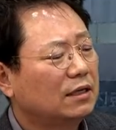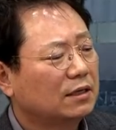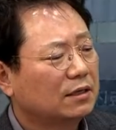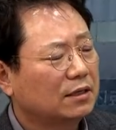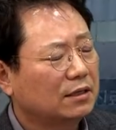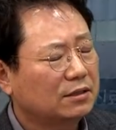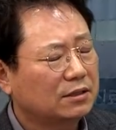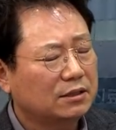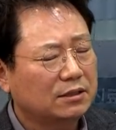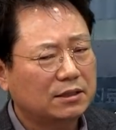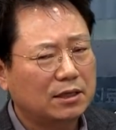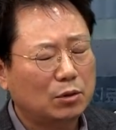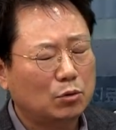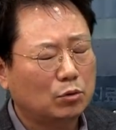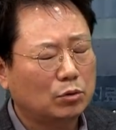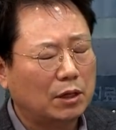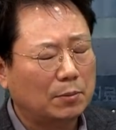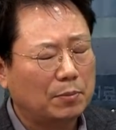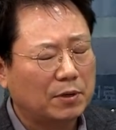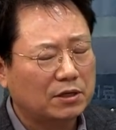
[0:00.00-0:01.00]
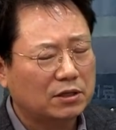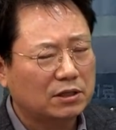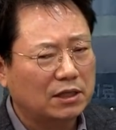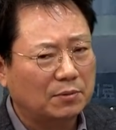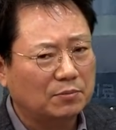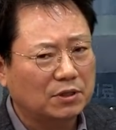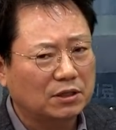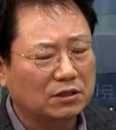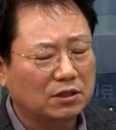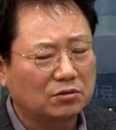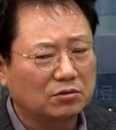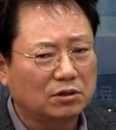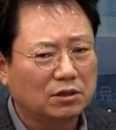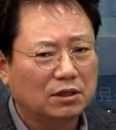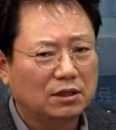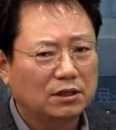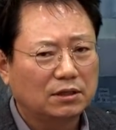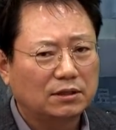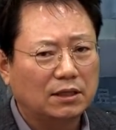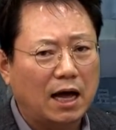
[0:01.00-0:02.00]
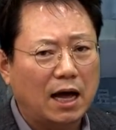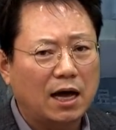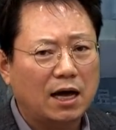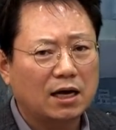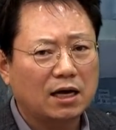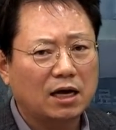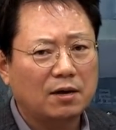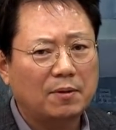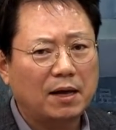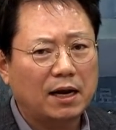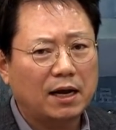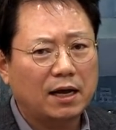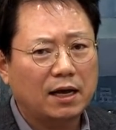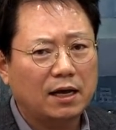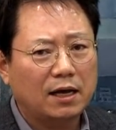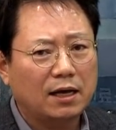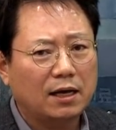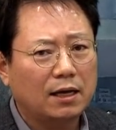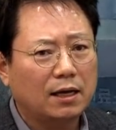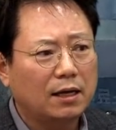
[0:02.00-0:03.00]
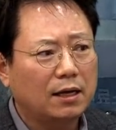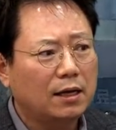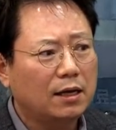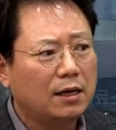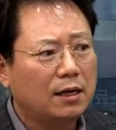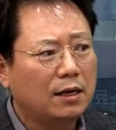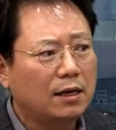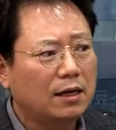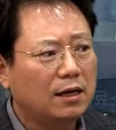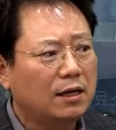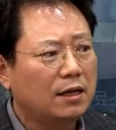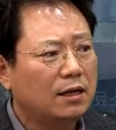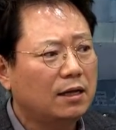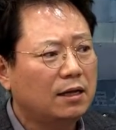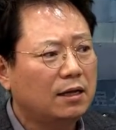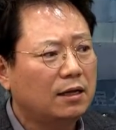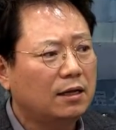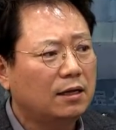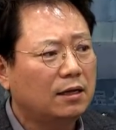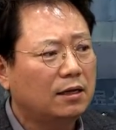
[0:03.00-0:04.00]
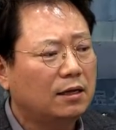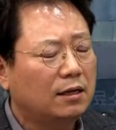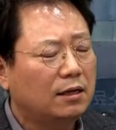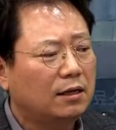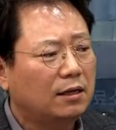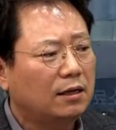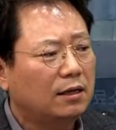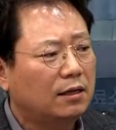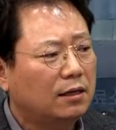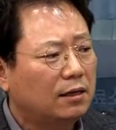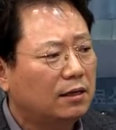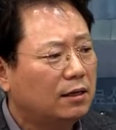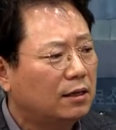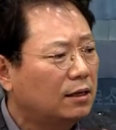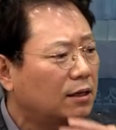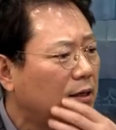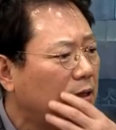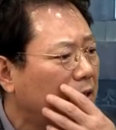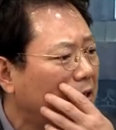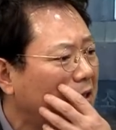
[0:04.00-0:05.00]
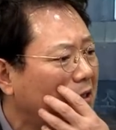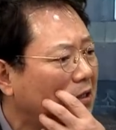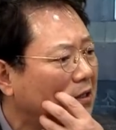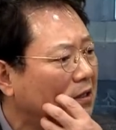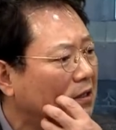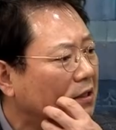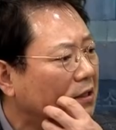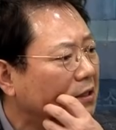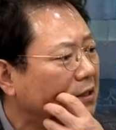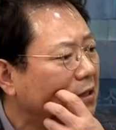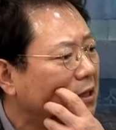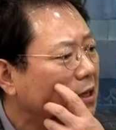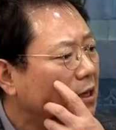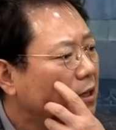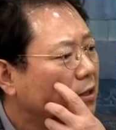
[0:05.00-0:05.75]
그랬더니 새로 다 바뀐 담당자도 난감하네.